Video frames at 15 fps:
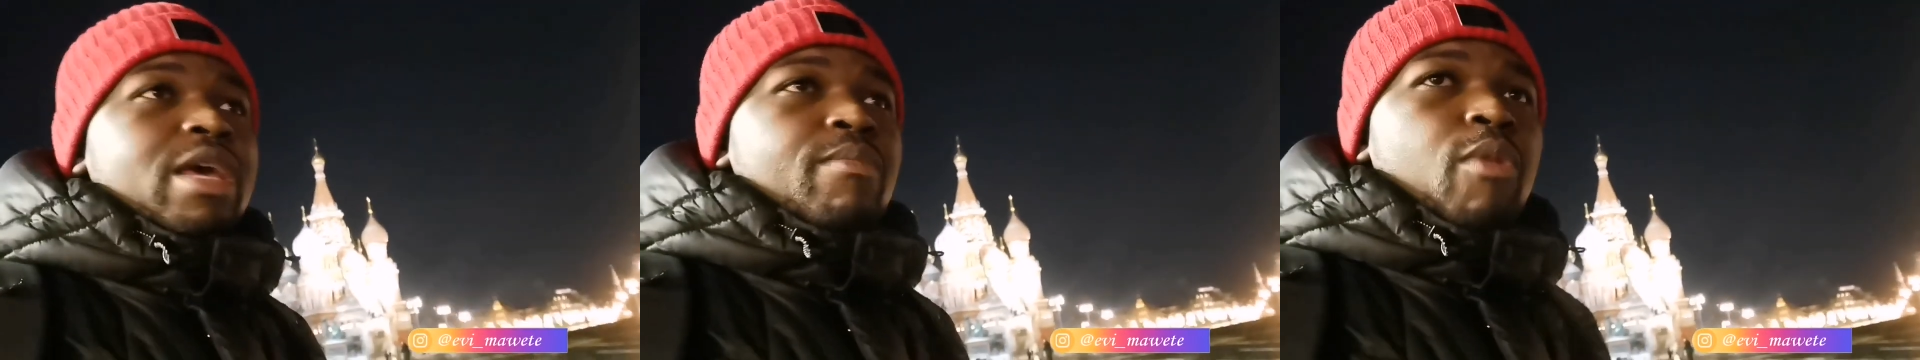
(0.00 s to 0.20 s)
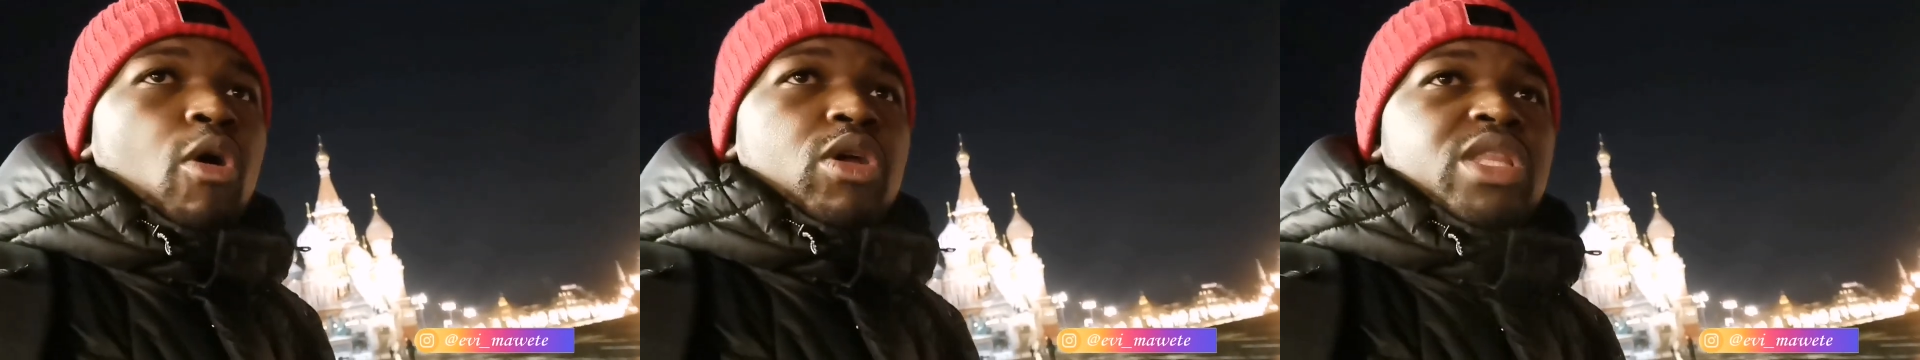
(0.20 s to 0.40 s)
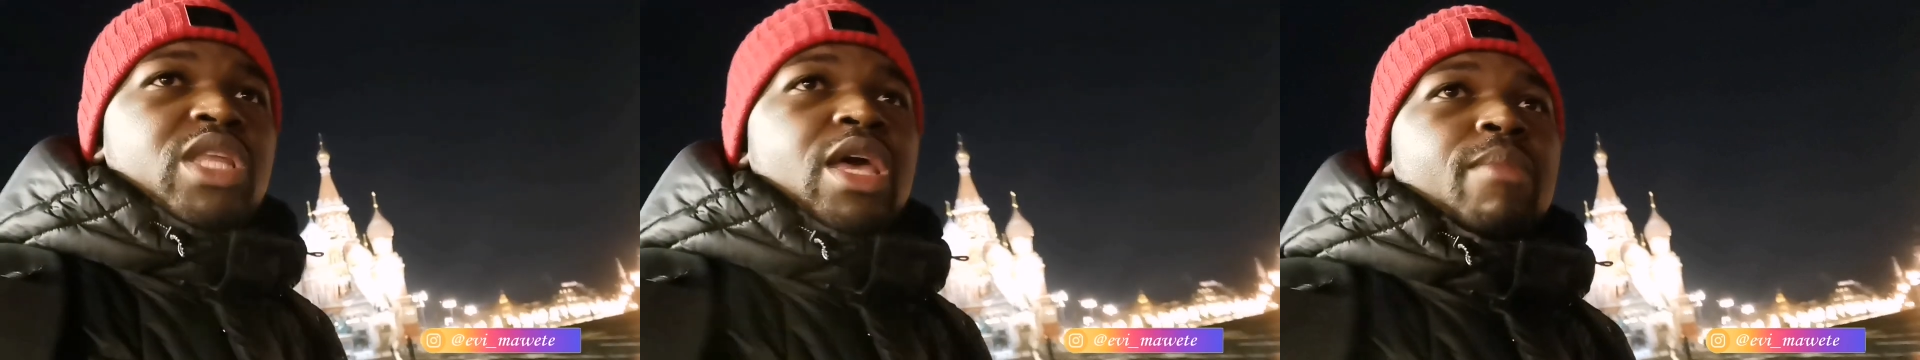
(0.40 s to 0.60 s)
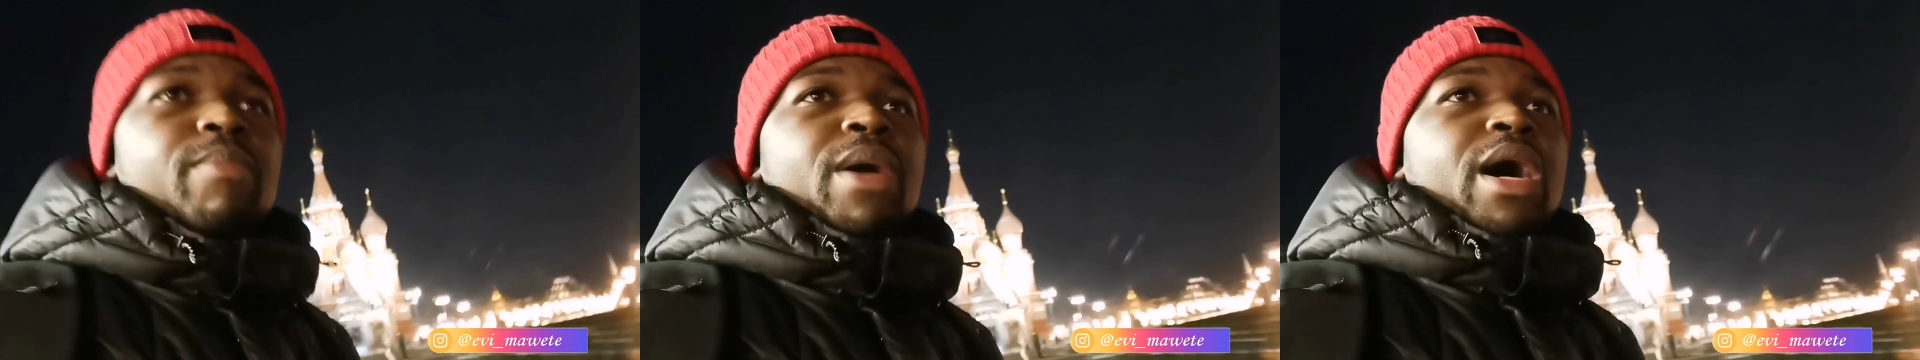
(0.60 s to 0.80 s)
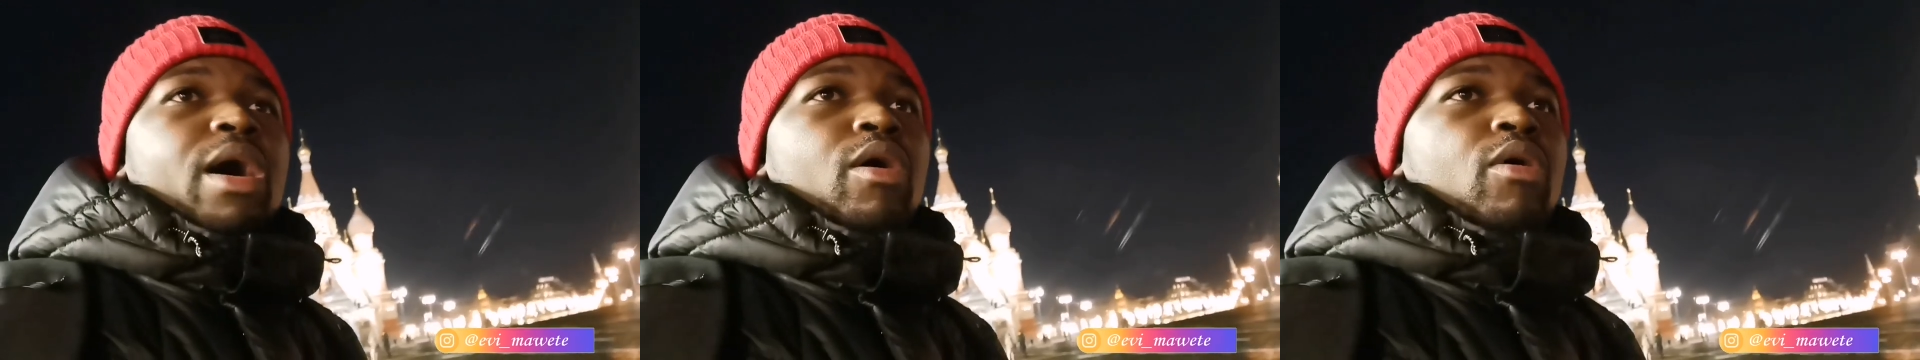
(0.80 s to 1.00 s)
débordé
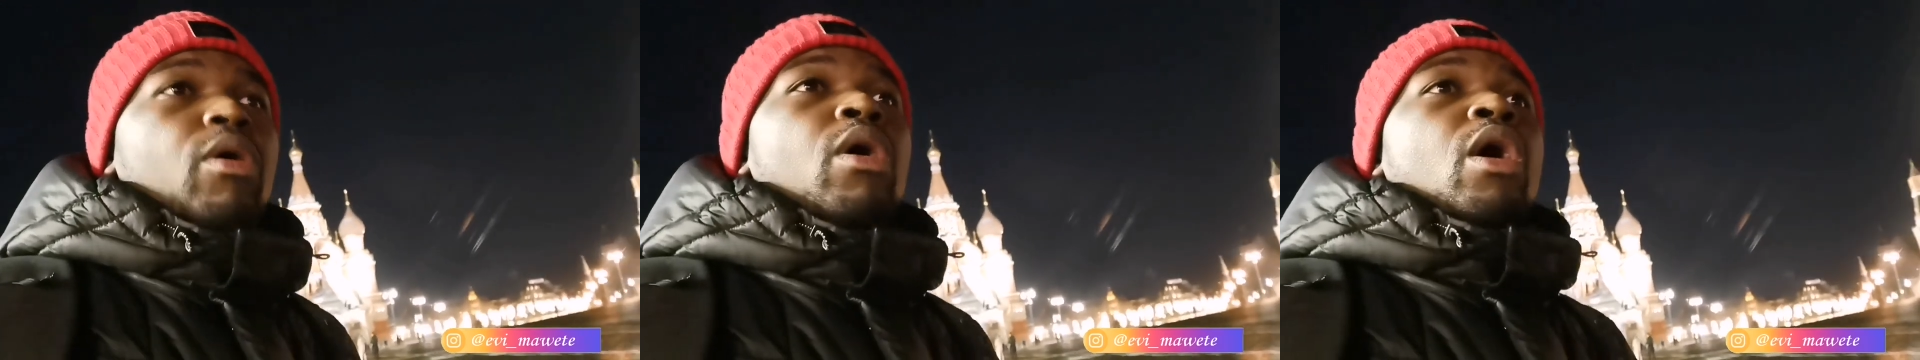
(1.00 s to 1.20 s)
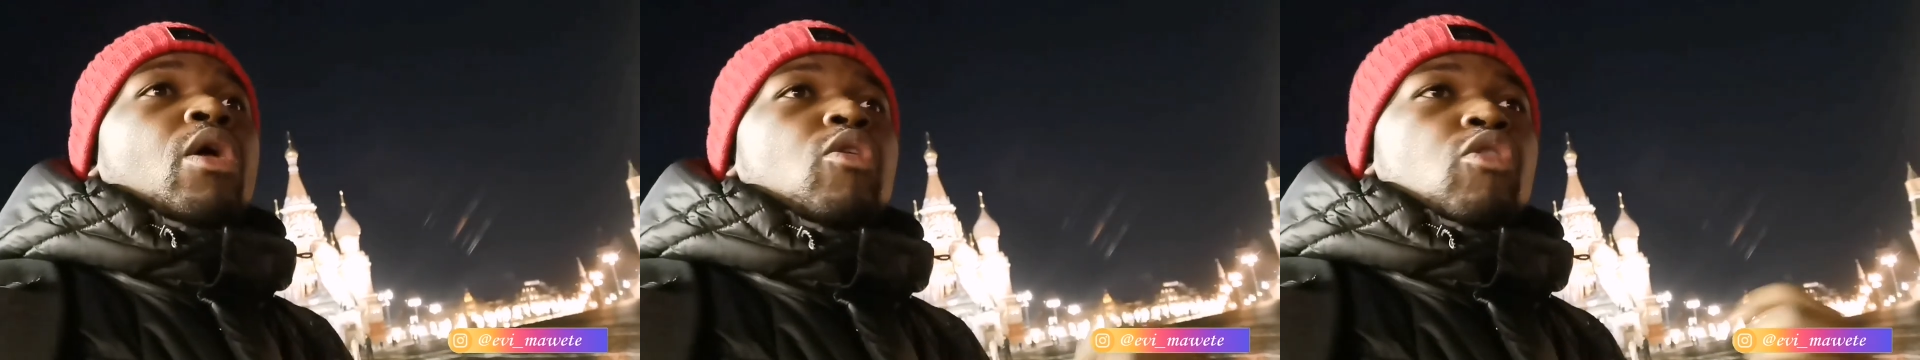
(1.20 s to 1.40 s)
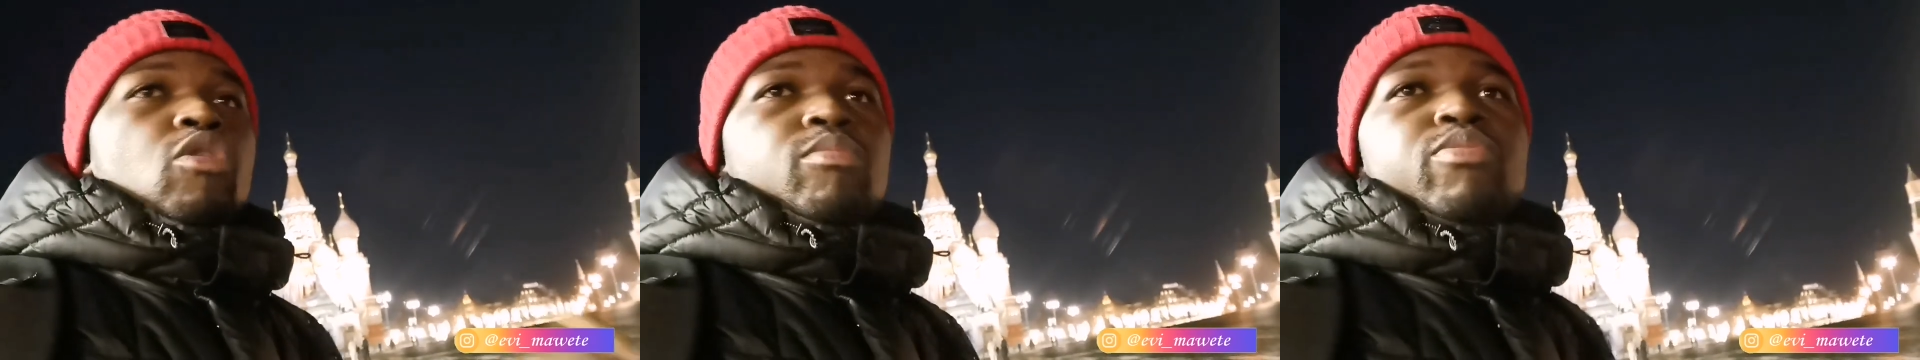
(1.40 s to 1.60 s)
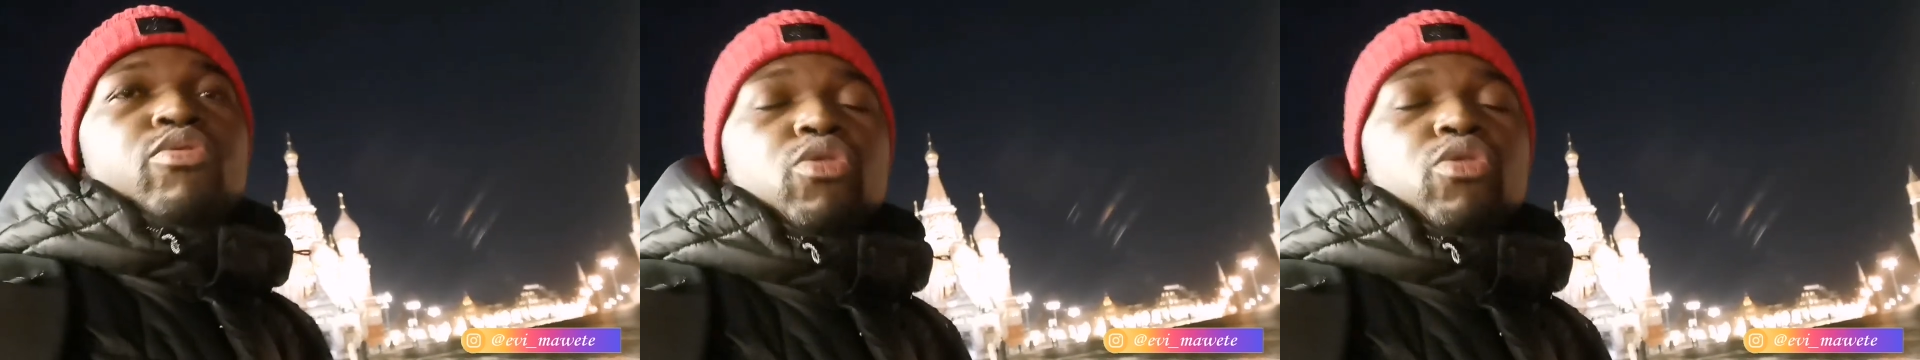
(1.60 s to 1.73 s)
par euh, le